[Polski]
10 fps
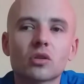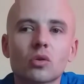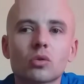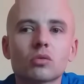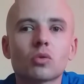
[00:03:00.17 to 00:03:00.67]

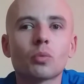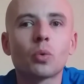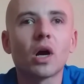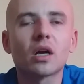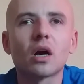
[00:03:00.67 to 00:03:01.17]
to, to
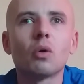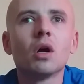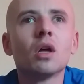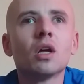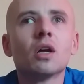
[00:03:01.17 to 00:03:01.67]
płakał.
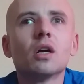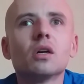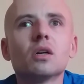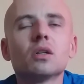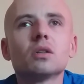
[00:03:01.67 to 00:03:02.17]

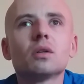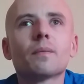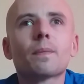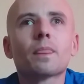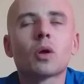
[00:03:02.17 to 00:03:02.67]

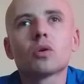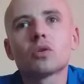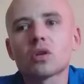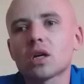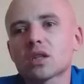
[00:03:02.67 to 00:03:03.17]
No,
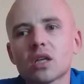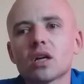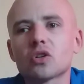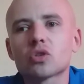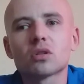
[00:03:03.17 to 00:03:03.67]
no ja
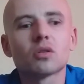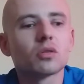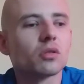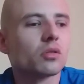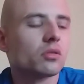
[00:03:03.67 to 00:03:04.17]
też, no,
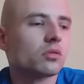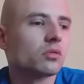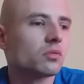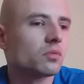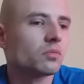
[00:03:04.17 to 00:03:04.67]
no, no.
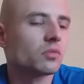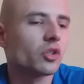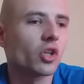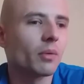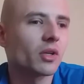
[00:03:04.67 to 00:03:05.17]
i
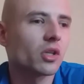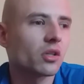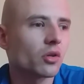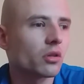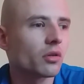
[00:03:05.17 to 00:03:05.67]
się nie ma
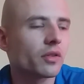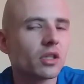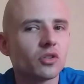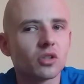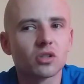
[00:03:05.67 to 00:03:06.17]
czego co
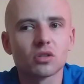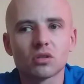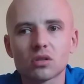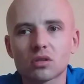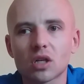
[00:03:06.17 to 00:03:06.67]
wstydzić
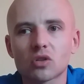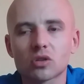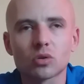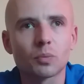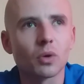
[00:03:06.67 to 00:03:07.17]
e, tego, że
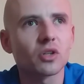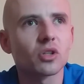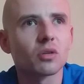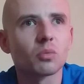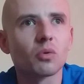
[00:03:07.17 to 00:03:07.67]
ktoś
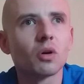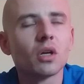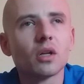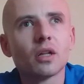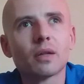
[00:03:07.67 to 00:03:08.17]
płacze, no bo
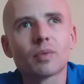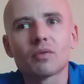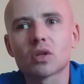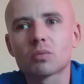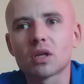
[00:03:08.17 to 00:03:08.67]

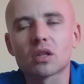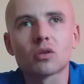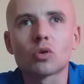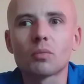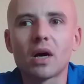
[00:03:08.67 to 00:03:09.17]
według mnie jest to
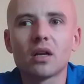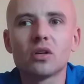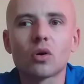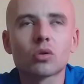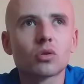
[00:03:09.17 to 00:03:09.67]

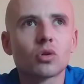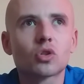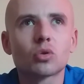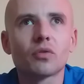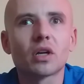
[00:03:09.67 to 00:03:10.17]
normalny odruch
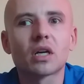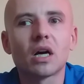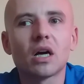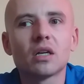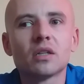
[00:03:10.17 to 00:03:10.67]

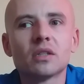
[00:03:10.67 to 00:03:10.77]
człowieka.